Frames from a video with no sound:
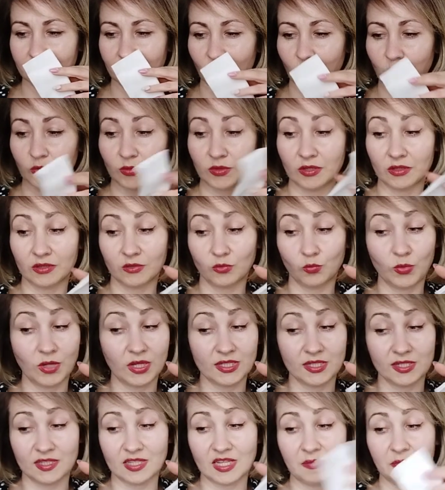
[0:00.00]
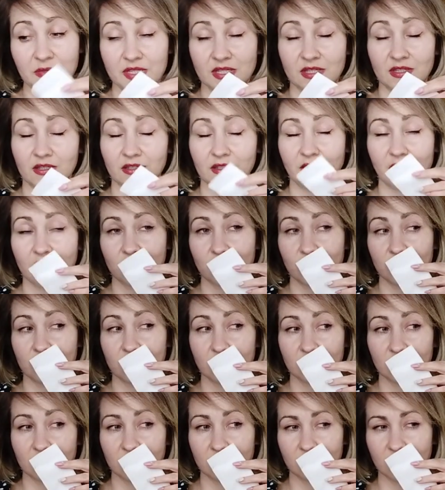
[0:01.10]
В общем, у меня здесь написано
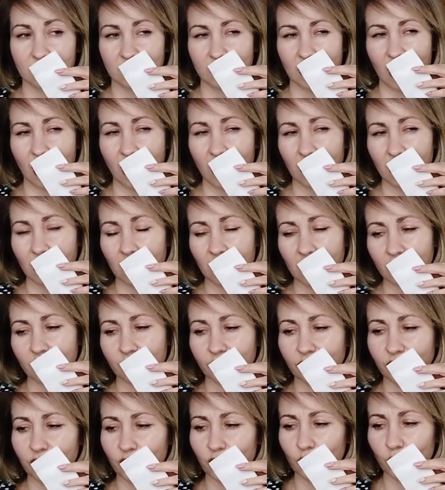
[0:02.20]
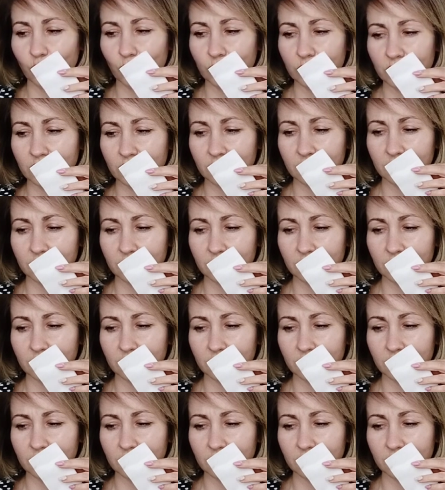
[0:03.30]
также сахар, фрукт,